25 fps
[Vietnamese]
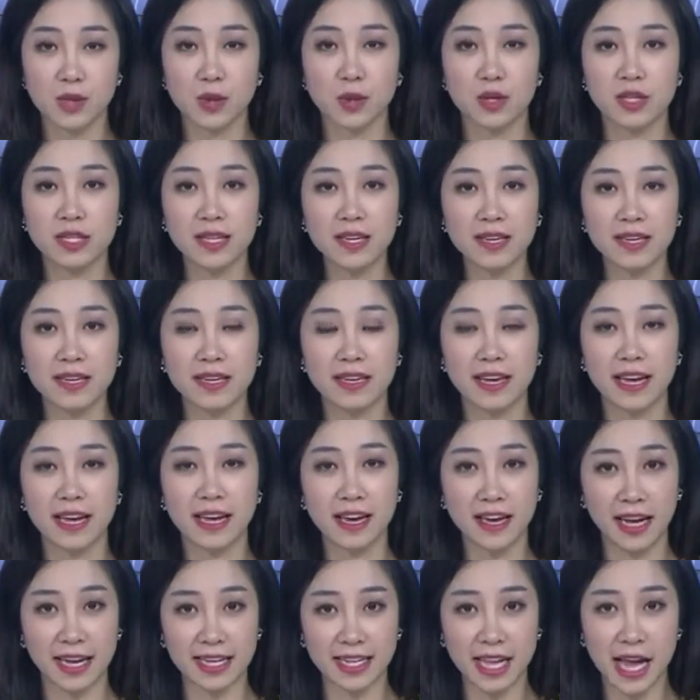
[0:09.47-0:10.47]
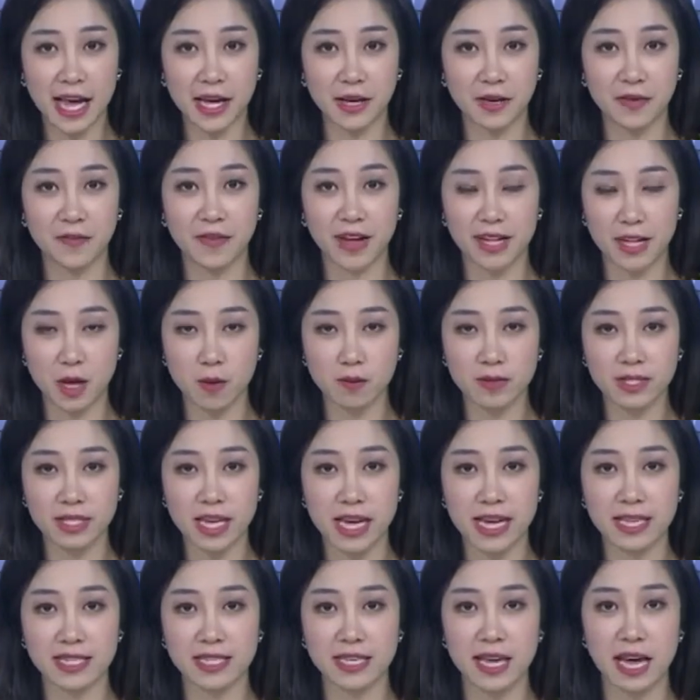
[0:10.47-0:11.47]
tổ chức lễ khánh thành và thông
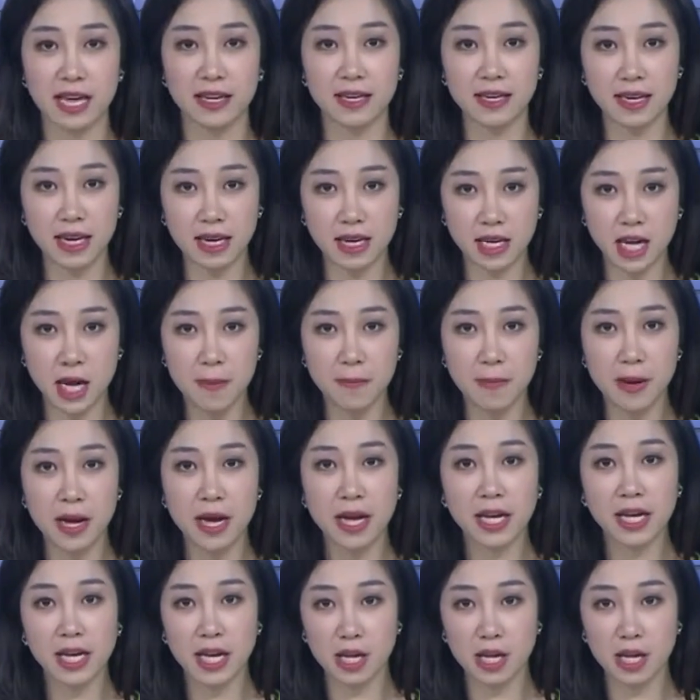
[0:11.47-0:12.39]
xe dự án nâng cấp